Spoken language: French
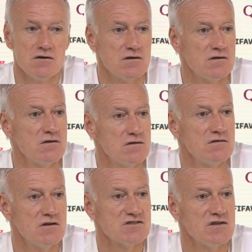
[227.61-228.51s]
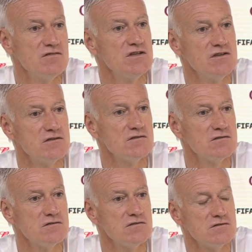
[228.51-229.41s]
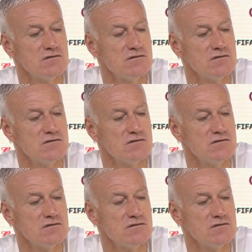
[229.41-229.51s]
euh, dans sa vie euh,